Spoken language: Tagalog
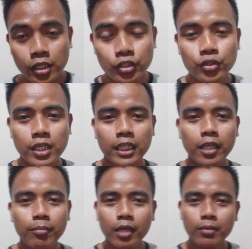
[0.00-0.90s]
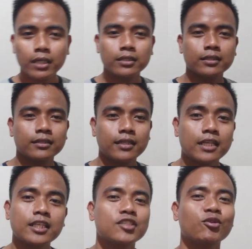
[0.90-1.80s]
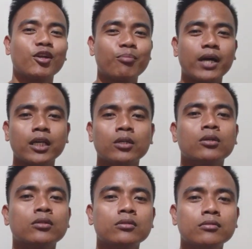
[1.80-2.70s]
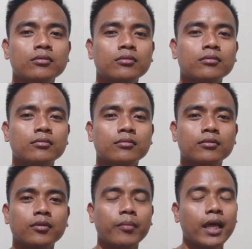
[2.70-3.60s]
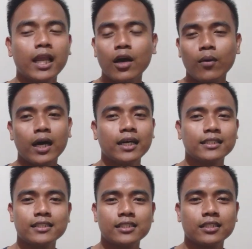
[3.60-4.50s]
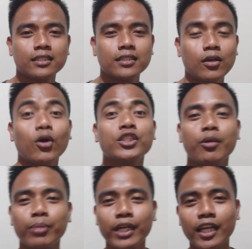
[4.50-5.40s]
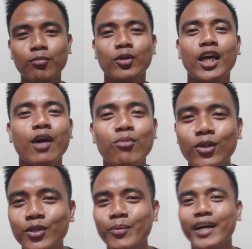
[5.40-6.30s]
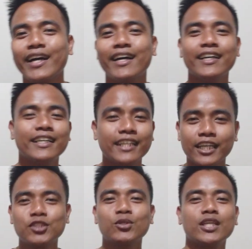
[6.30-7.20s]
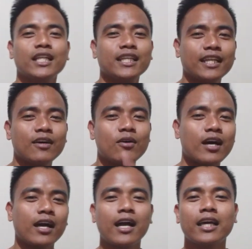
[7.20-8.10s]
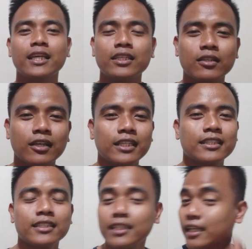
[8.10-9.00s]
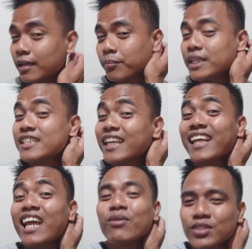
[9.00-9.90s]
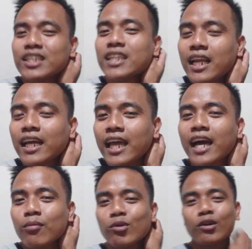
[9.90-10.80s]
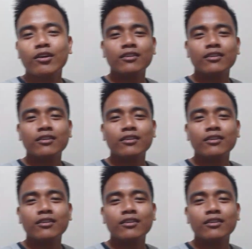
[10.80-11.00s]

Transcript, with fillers: estudyante malamang nasa school ka pa ngayon, may allowance, o oh, syempre alam ko na habol nyo, mga nag-estudyante rin ako kagaya nyo at minsan allowance din talaga yung habol ko.